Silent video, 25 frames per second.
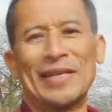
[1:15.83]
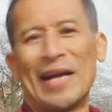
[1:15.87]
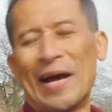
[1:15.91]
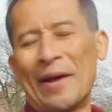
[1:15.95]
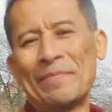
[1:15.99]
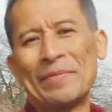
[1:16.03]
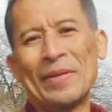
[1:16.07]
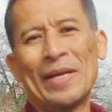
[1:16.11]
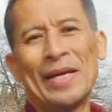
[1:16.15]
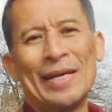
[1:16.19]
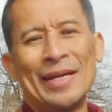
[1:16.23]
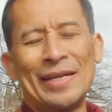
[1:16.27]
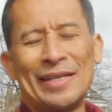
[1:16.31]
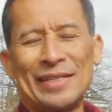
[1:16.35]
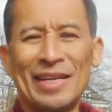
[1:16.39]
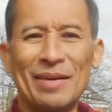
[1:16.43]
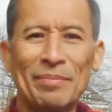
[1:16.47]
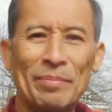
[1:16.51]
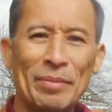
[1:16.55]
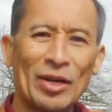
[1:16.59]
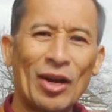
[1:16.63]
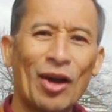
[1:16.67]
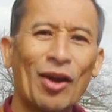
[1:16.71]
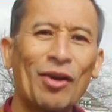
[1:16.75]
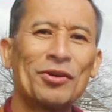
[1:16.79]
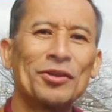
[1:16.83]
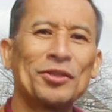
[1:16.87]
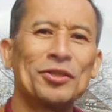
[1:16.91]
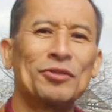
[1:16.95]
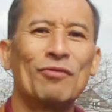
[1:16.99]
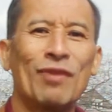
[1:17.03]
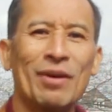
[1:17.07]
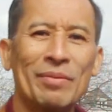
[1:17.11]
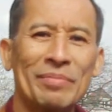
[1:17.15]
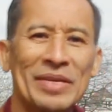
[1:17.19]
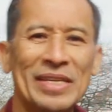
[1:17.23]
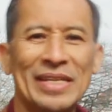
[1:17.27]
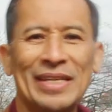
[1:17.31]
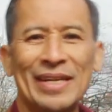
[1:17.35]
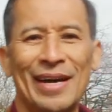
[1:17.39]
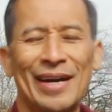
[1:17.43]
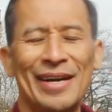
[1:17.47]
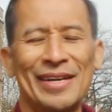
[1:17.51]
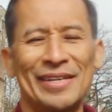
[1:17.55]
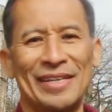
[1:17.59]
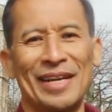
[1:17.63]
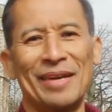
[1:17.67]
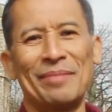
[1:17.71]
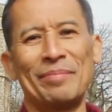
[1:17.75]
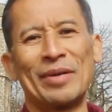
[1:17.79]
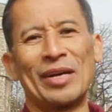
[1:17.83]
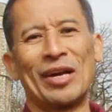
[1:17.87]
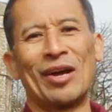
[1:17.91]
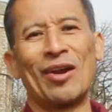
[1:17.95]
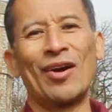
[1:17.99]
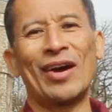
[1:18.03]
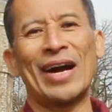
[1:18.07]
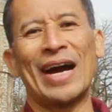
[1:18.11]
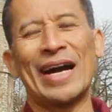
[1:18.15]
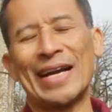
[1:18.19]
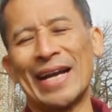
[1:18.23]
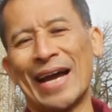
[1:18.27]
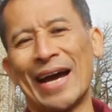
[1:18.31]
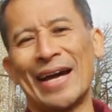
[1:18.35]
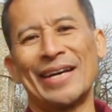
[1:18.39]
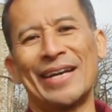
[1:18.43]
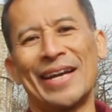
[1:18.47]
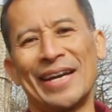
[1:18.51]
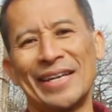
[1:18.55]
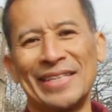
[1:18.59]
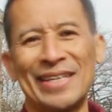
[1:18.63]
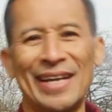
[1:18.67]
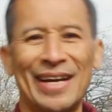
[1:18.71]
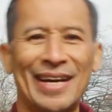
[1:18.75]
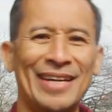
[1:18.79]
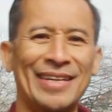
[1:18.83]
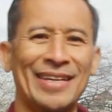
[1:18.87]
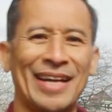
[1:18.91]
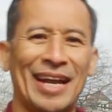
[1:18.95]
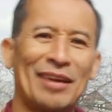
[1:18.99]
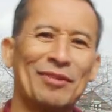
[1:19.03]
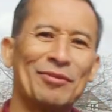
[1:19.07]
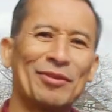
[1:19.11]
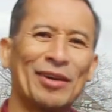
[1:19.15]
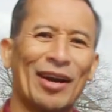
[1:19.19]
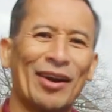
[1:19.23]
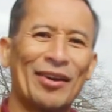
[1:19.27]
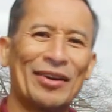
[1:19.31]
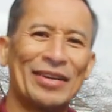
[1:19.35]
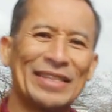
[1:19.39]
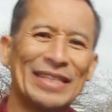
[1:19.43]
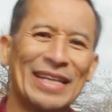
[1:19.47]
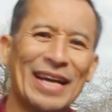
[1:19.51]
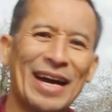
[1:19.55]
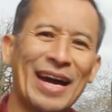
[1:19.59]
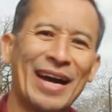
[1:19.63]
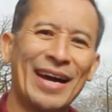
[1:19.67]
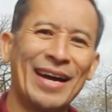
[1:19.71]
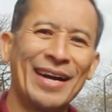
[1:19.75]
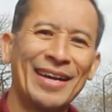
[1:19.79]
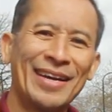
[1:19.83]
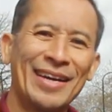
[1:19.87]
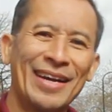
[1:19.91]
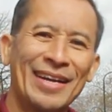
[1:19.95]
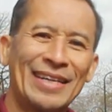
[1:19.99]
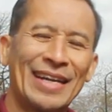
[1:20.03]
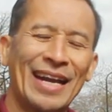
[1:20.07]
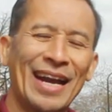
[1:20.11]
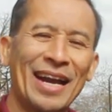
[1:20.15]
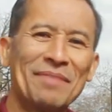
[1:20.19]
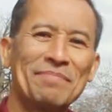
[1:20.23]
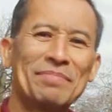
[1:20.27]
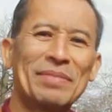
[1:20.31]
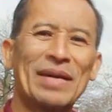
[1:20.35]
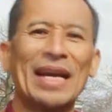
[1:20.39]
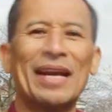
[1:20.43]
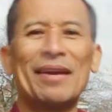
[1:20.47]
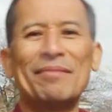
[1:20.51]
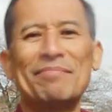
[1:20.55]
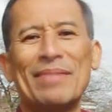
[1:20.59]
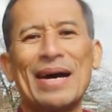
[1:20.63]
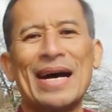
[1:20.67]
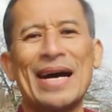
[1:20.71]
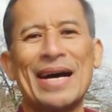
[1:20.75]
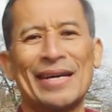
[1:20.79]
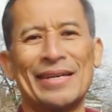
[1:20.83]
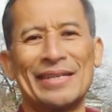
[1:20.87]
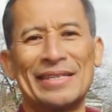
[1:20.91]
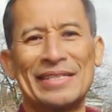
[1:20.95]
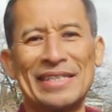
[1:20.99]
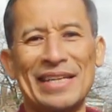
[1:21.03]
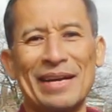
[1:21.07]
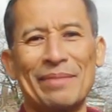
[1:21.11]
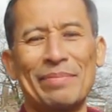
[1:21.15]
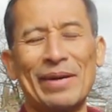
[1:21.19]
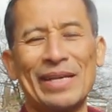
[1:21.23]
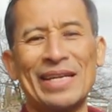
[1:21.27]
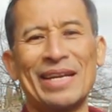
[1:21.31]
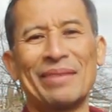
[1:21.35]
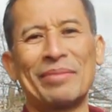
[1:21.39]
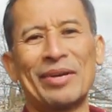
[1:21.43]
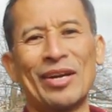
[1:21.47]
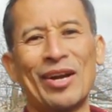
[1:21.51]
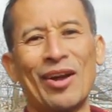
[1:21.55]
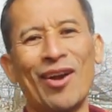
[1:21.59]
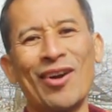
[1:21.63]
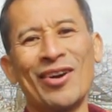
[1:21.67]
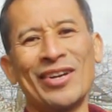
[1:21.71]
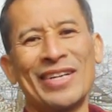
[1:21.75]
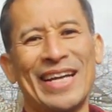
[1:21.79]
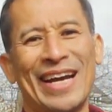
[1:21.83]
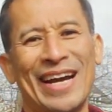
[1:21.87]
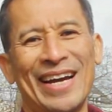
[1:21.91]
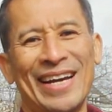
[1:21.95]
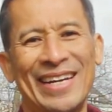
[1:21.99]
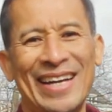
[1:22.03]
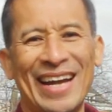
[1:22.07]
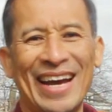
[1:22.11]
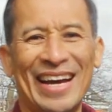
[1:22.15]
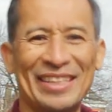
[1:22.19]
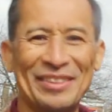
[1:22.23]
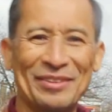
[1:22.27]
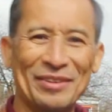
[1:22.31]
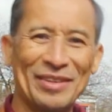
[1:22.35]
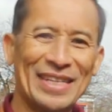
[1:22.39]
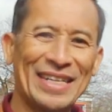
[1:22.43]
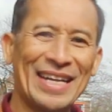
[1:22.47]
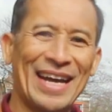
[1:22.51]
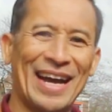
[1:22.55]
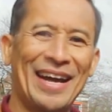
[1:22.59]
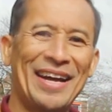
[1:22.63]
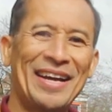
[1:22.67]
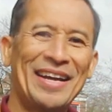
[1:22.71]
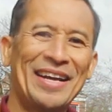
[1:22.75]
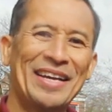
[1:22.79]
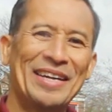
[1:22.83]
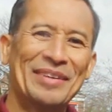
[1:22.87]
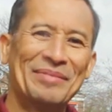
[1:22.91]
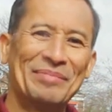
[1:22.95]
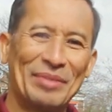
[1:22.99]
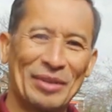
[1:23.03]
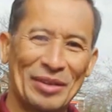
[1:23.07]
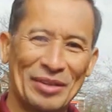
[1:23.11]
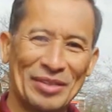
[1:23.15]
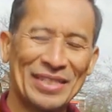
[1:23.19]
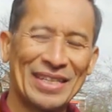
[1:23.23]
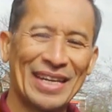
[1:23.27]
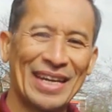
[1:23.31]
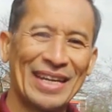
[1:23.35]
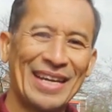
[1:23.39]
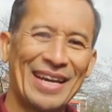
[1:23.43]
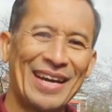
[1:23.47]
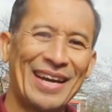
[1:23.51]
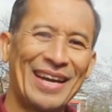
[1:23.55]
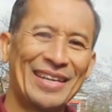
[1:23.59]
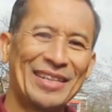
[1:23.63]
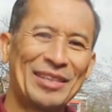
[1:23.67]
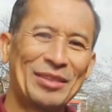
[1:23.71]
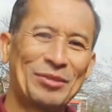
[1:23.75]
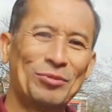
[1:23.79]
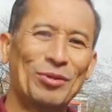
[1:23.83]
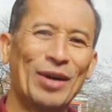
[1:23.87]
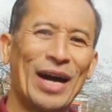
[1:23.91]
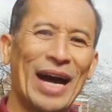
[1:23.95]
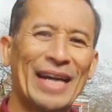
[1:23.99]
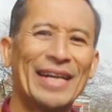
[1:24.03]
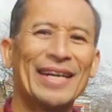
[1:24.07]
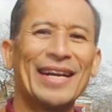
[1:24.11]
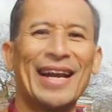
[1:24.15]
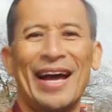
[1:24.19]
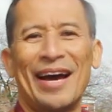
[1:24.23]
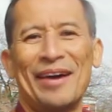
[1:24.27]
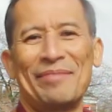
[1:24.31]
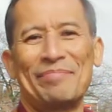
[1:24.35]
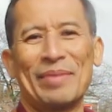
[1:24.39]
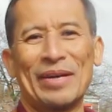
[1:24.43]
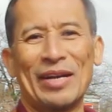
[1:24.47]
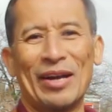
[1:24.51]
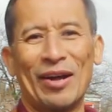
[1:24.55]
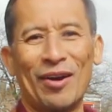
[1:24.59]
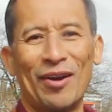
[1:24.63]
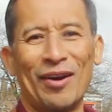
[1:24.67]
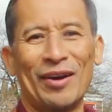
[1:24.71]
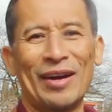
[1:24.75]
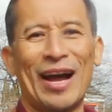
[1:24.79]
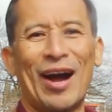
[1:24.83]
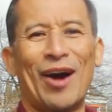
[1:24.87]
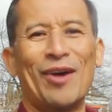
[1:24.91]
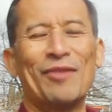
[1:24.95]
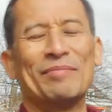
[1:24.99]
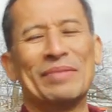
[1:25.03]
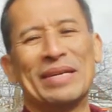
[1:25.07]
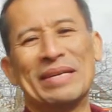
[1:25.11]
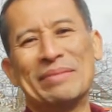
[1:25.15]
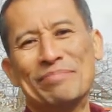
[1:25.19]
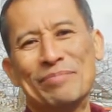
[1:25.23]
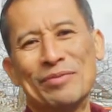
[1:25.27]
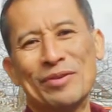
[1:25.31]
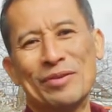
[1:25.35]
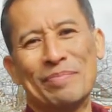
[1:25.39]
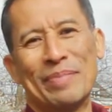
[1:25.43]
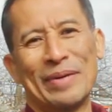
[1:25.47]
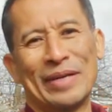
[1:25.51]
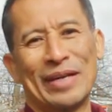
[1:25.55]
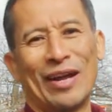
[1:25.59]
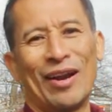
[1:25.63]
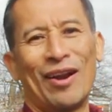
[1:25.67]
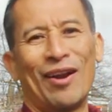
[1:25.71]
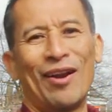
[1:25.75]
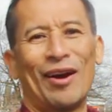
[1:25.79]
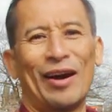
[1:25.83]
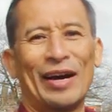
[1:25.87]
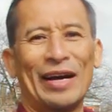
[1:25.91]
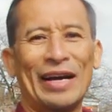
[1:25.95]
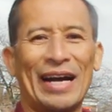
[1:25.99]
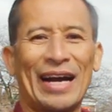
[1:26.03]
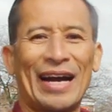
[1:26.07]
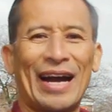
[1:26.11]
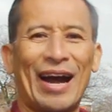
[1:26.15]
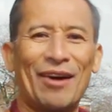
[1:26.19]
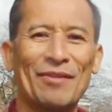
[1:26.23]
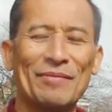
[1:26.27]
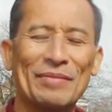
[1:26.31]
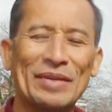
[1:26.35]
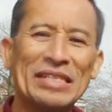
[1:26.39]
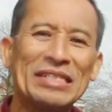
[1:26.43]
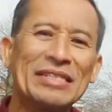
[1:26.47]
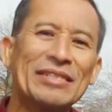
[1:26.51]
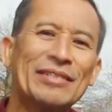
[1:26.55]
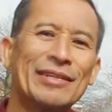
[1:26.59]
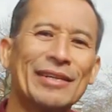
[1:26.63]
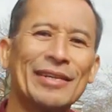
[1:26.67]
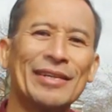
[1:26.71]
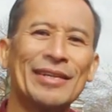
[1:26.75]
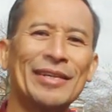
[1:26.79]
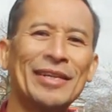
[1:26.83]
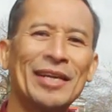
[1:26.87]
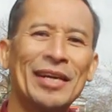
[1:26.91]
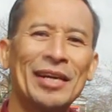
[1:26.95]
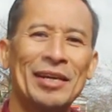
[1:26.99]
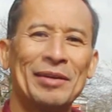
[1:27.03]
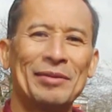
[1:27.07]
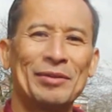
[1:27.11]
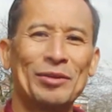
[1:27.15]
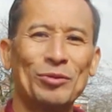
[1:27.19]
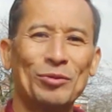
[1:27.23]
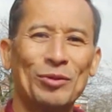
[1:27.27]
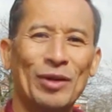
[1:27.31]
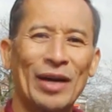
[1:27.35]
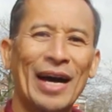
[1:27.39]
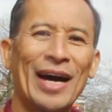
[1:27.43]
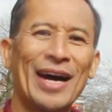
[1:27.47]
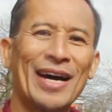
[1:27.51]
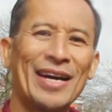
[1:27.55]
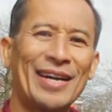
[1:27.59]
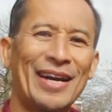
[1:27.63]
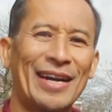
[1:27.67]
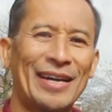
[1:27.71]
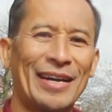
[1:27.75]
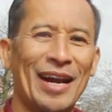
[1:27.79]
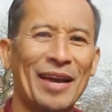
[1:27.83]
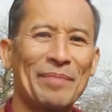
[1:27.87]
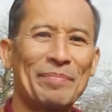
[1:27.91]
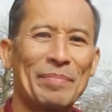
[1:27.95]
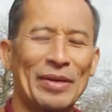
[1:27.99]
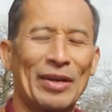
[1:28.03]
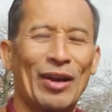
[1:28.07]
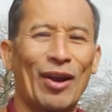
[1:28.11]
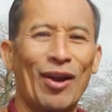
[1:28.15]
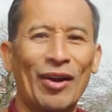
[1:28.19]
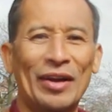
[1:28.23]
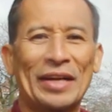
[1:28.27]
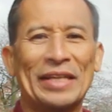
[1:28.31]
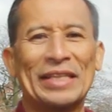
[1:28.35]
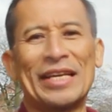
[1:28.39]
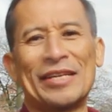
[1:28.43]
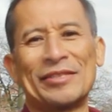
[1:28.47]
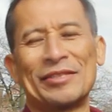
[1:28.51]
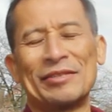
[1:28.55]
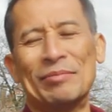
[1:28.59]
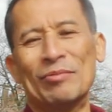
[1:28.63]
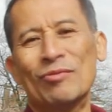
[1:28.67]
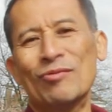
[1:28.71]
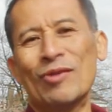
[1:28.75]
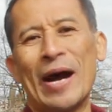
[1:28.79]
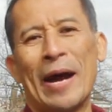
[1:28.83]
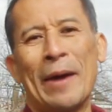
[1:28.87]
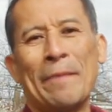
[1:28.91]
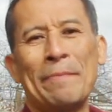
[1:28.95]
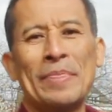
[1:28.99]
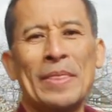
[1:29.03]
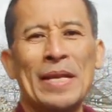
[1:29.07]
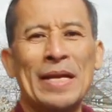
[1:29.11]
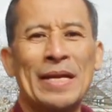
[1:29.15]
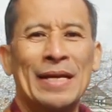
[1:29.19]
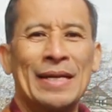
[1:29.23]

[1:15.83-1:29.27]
Nah, dia menolong suaminya, dia menolong anak-anaknya. Lalu kalau dia dalam kelemahan, siapa yang menolongnya? Nah, itu dia. Menurut saya Tuhanlah penolong kaum ibu, penolong kaum istri. Tuhan adalah penolong kita semua.